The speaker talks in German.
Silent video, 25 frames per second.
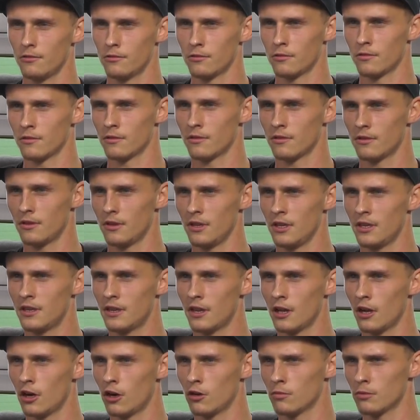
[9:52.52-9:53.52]
Und
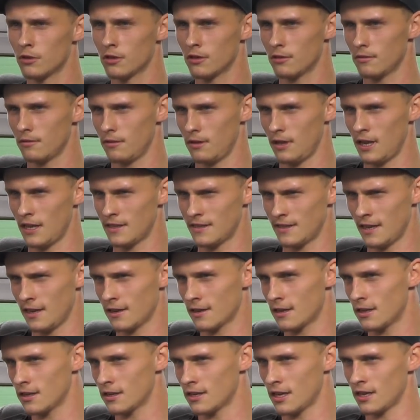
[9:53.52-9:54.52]
ich glaube,
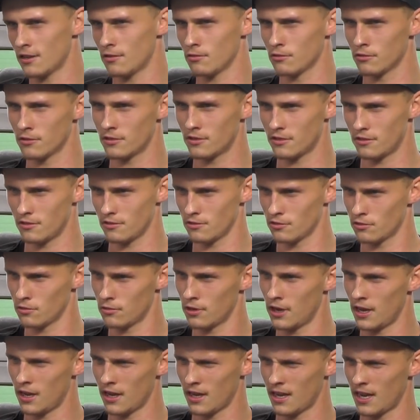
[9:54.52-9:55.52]
letztendlich hat uns
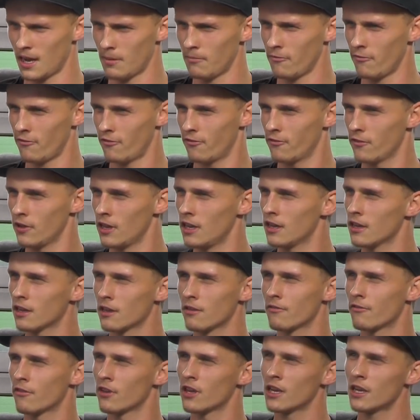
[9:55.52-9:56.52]
so der
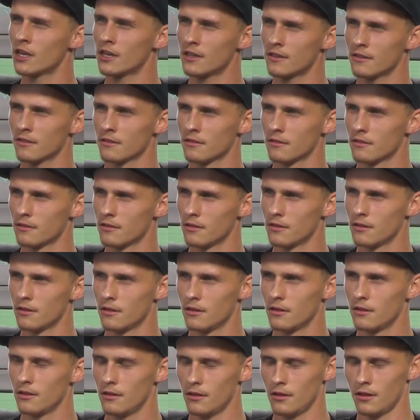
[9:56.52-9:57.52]
Kampfwille gefehlt.
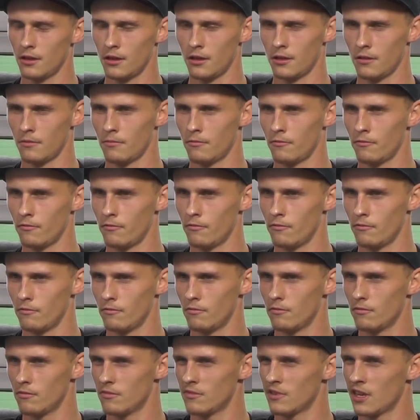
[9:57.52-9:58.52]
Ähm,
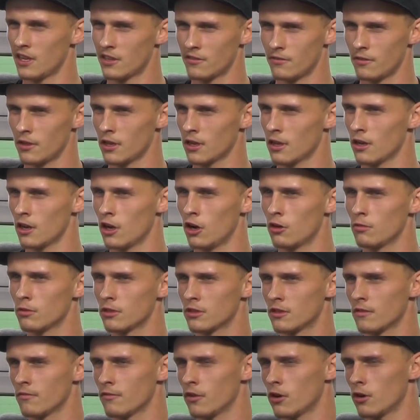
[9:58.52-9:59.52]
deswegen
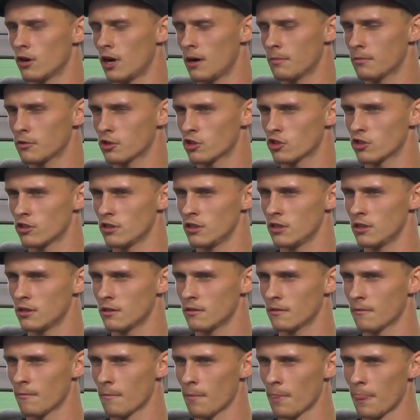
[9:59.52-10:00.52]
glaube ich, sind wir auch
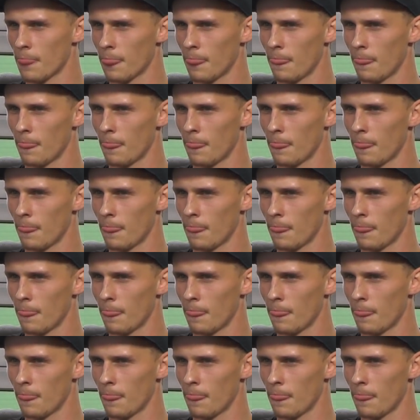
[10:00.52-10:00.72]
abgestiegen.